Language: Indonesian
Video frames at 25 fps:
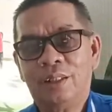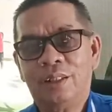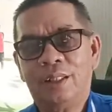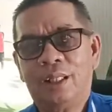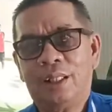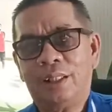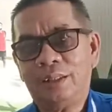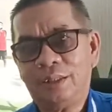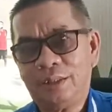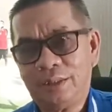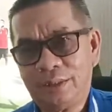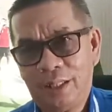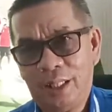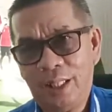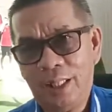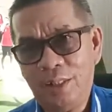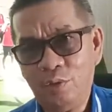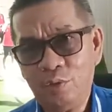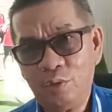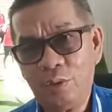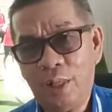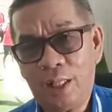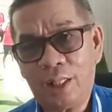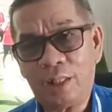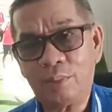Nah, saya
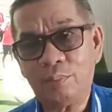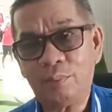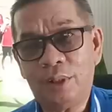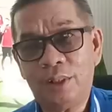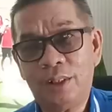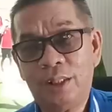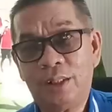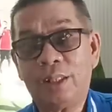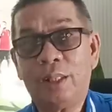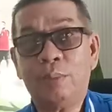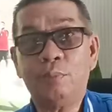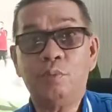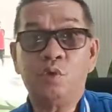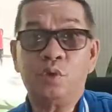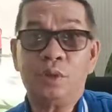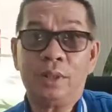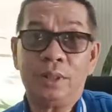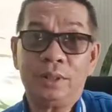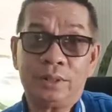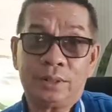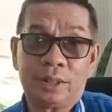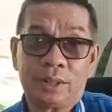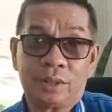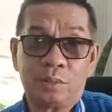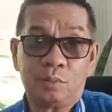juga akan melihat dan
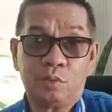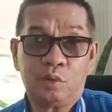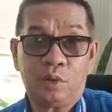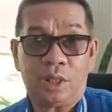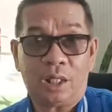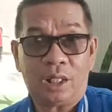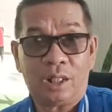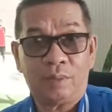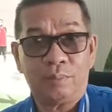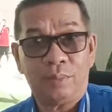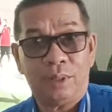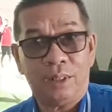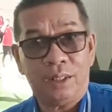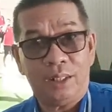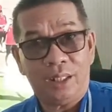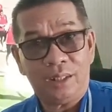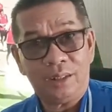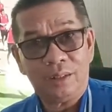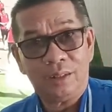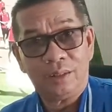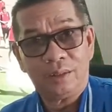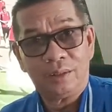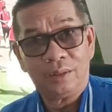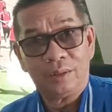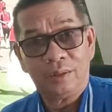mungkin kita semua akan
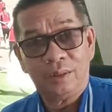melihat